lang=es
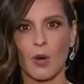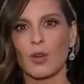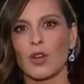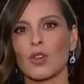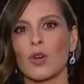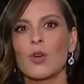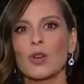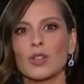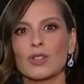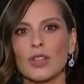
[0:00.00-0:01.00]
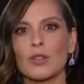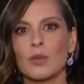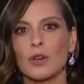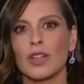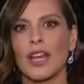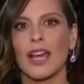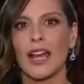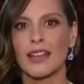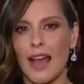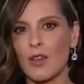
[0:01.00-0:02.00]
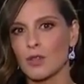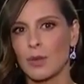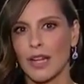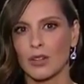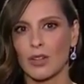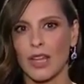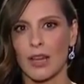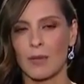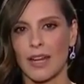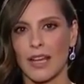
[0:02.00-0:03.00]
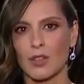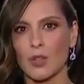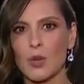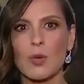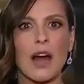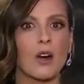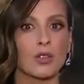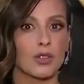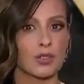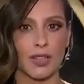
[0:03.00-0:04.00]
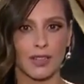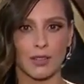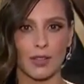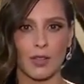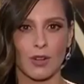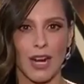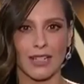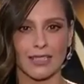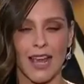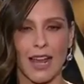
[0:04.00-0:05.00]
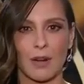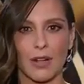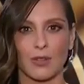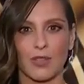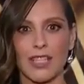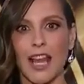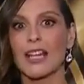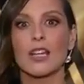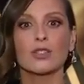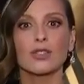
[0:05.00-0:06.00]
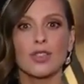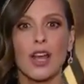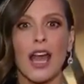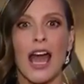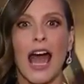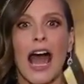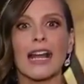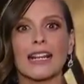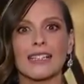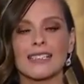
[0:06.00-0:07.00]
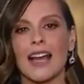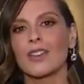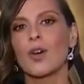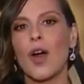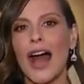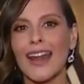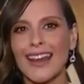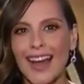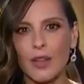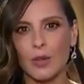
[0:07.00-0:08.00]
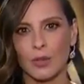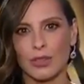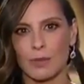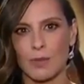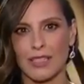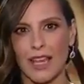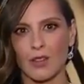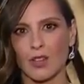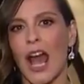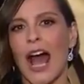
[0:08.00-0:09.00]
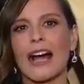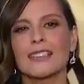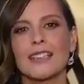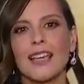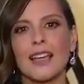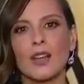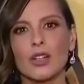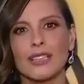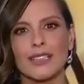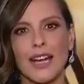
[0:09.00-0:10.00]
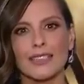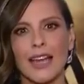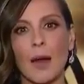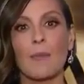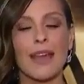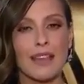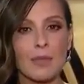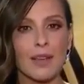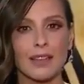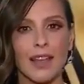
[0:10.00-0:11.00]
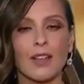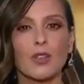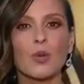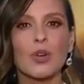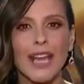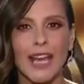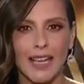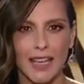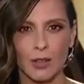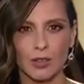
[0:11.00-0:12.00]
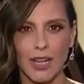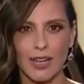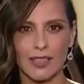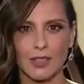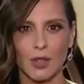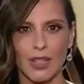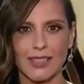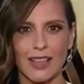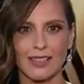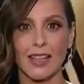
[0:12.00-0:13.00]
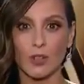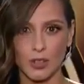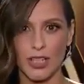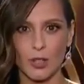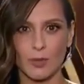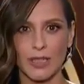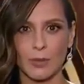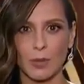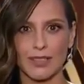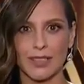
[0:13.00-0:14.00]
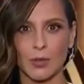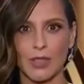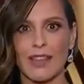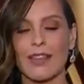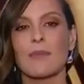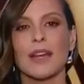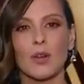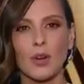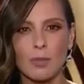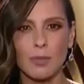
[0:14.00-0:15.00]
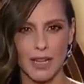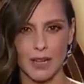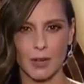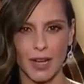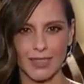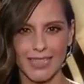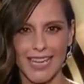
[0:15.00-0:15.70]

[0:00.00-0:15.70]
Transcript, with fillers: Unos ocultos en un bote encallado esperando que la marea suba, otros tratando de colarse al barco oficial y otros alcanzando a nado botes pesqueros. Así lo retrata bellamente Dunkerque, otra de las historias que esta noche compite por la estatuilla de mejor película.